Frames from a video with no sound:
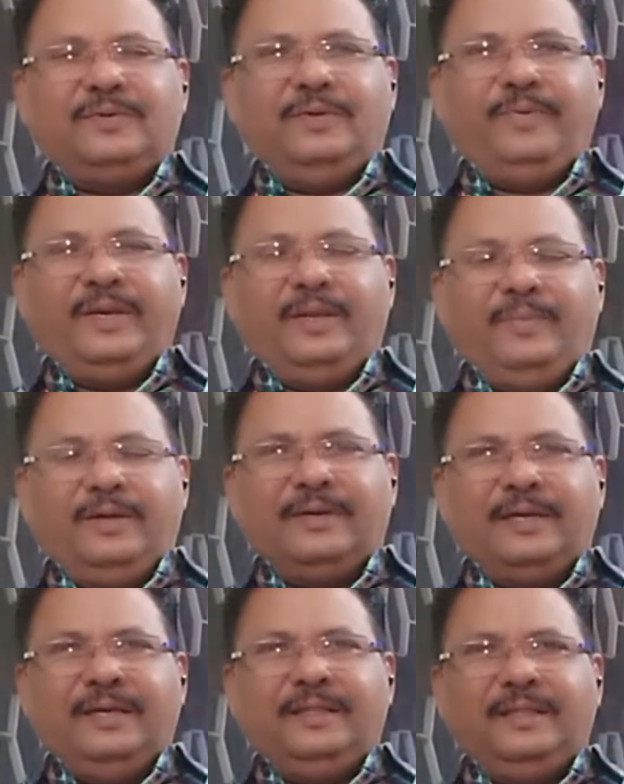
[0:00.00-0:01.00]

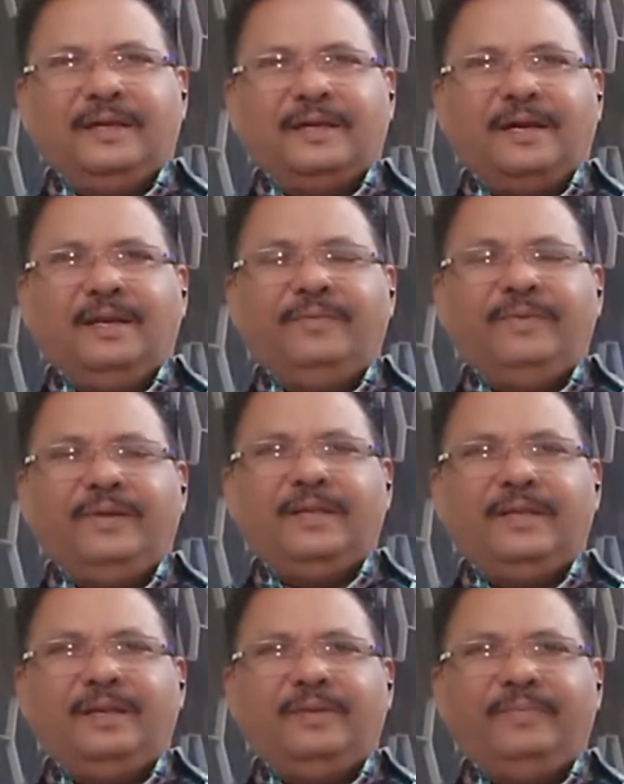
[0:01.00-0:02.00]
பிரியமானவர்களே இந்த கால
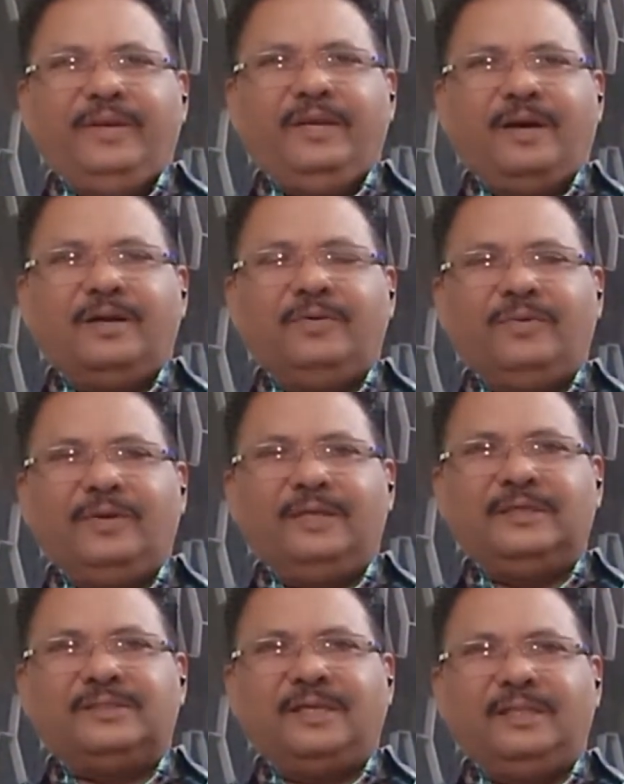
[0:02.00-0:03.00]
வேலையில மீண்டுமாக உங்களை
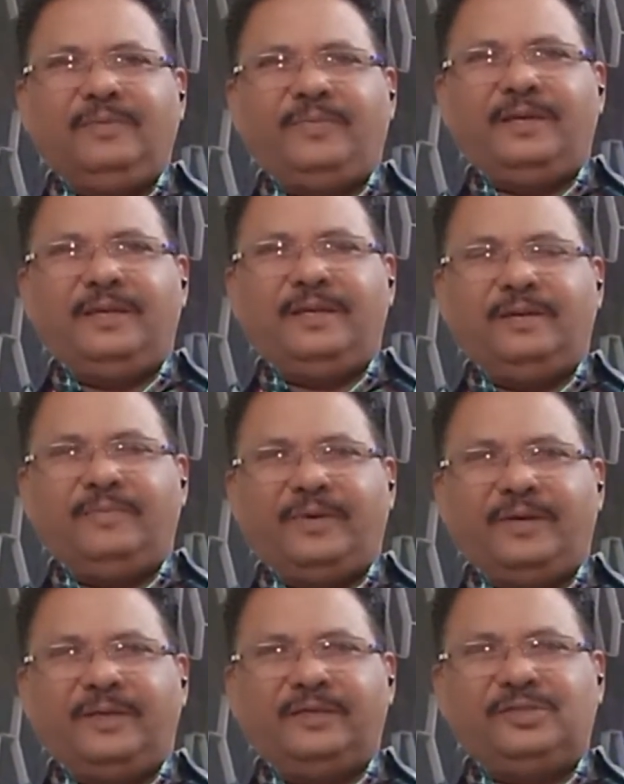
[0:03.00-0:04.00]
சந்திப்பதிலே நான்
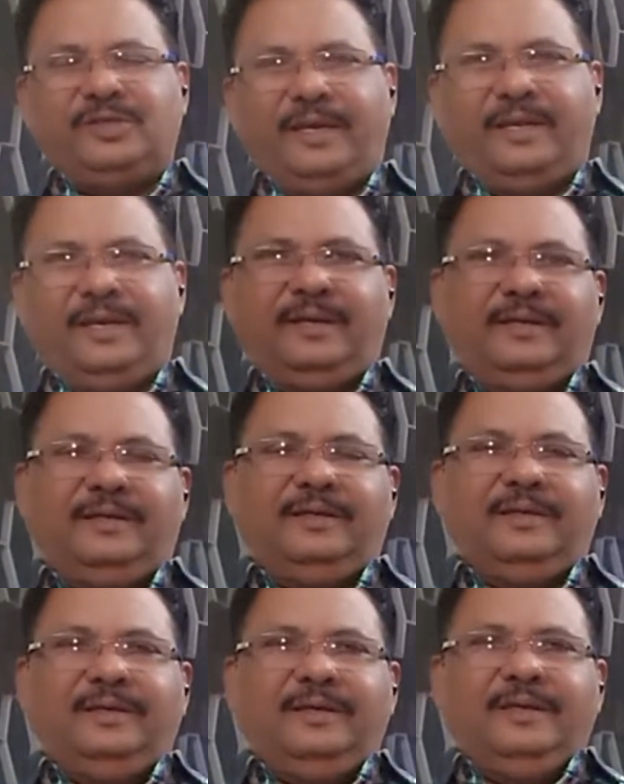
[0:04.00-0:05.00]
மகிழ்ச்சி அடைகிறேன்
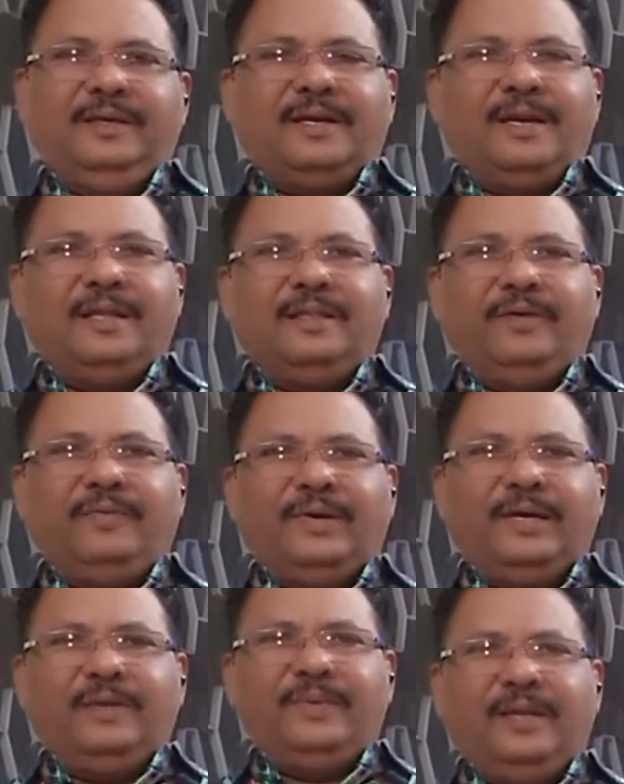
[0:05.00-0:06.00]
கடந்த
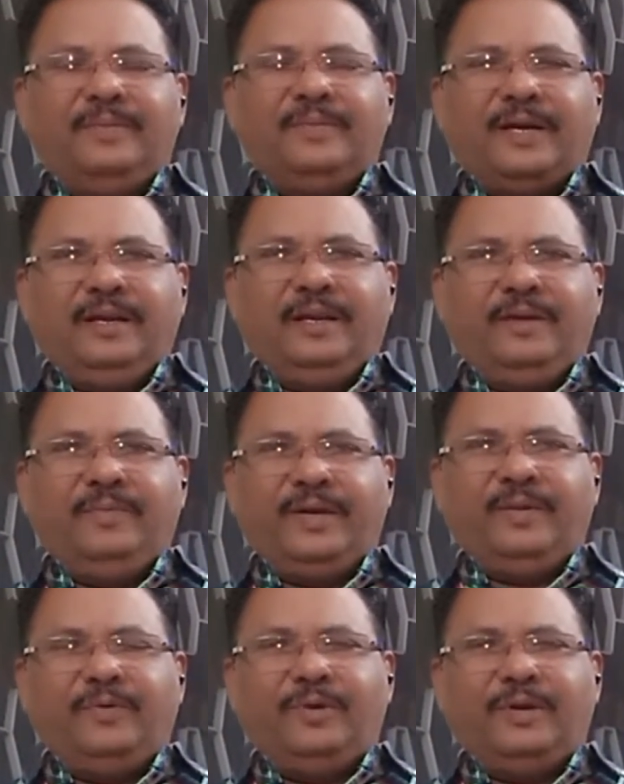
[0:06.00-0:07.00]
வருடம் எல்லாம் கண்ணின் மணி
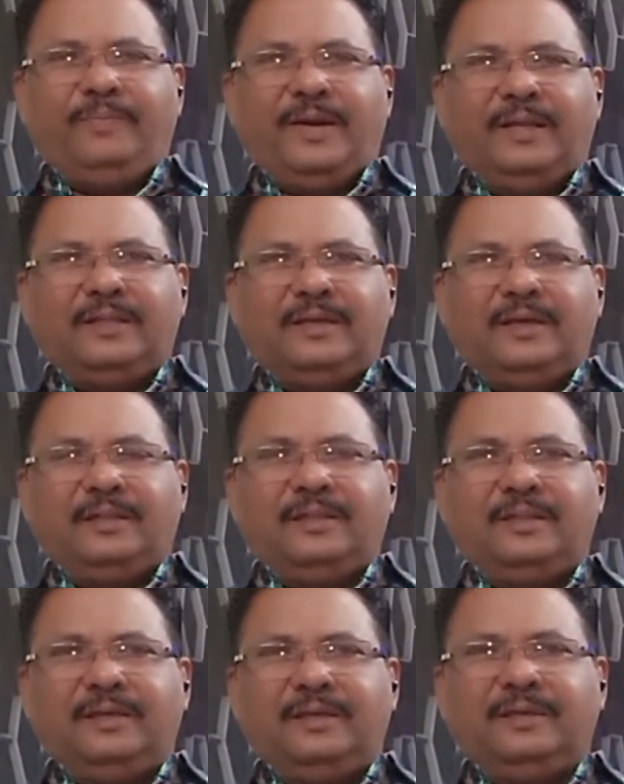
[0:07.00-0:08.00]
போல பாதுகாத்து
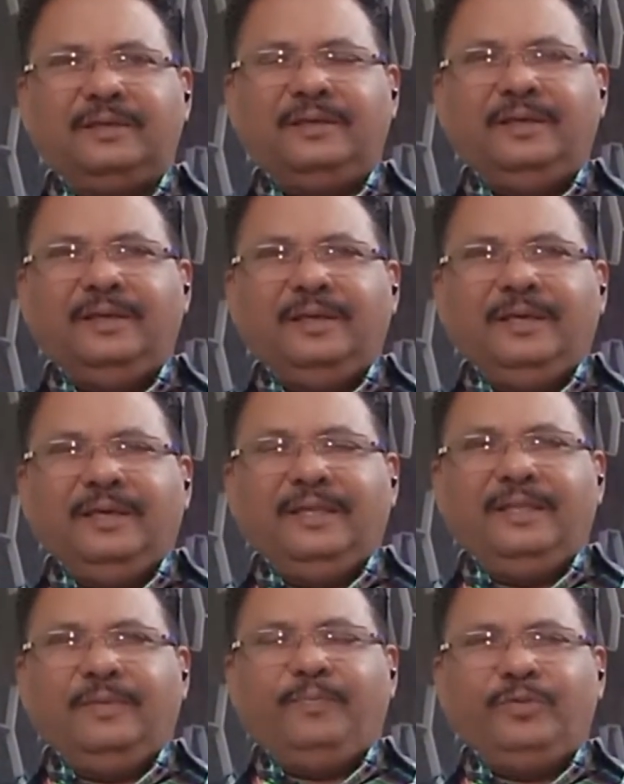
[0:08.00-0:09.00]

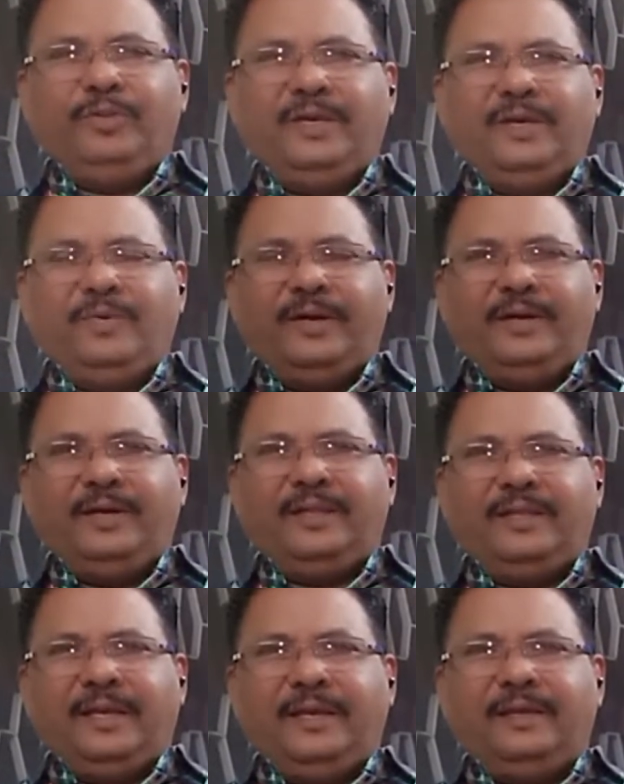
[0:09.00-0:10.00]
இந்த புதிய
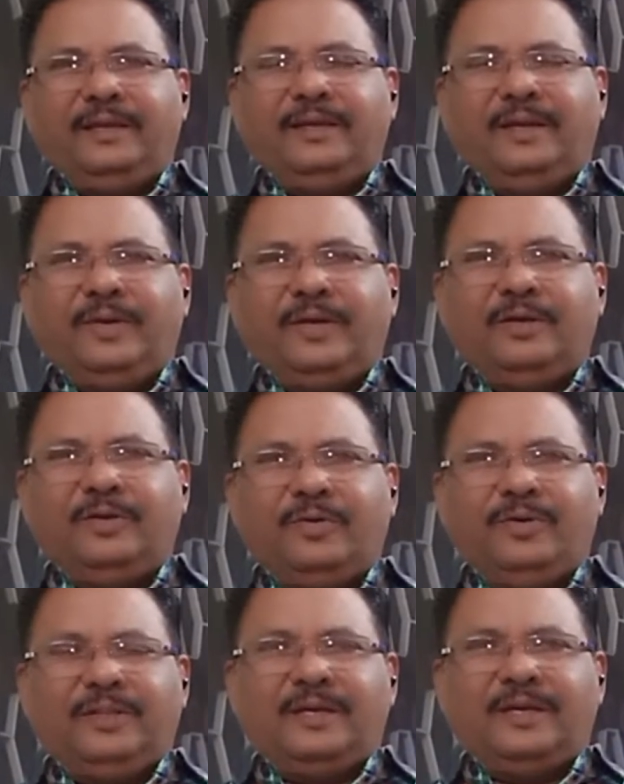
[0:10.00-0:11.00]
வருடத்தை நமக்கு
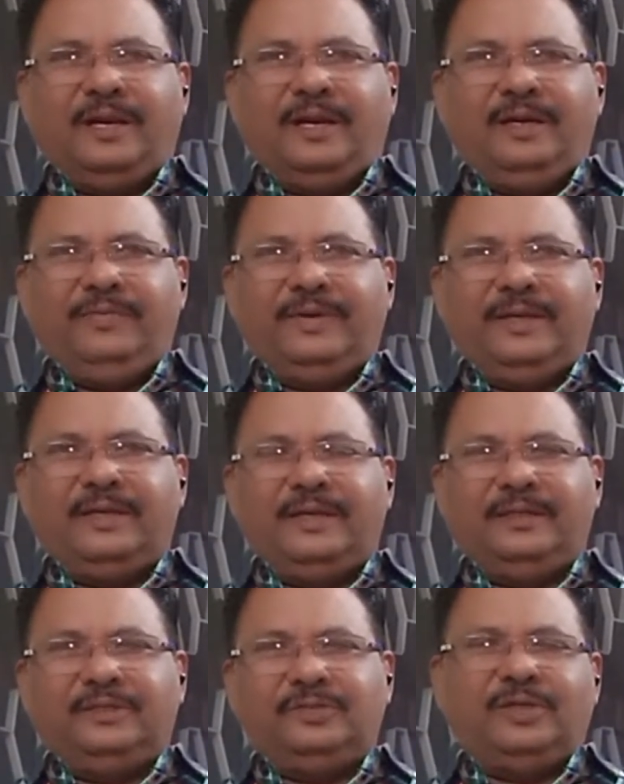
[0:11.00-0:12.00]
கொடுத்திருக்கிற ஆண்டவருக்கு
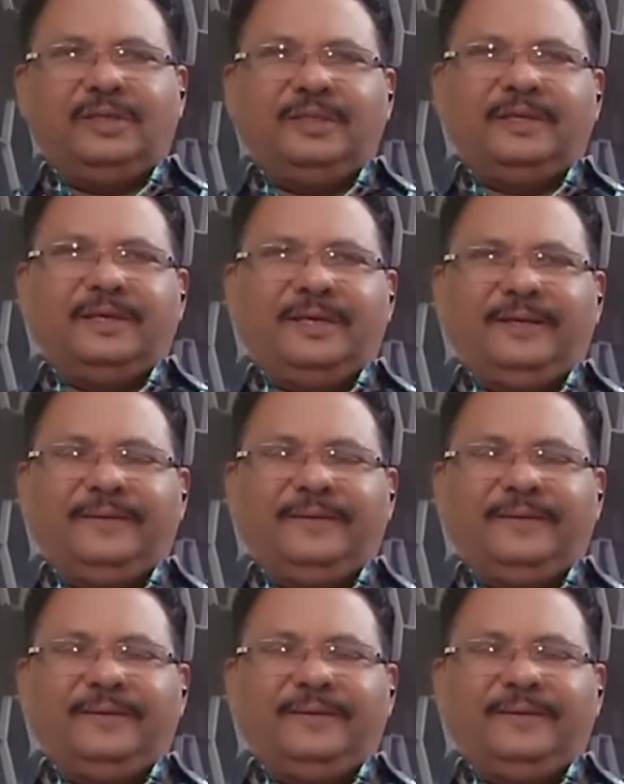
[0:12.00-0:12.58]
நன்றி செலுத்துகிறேன்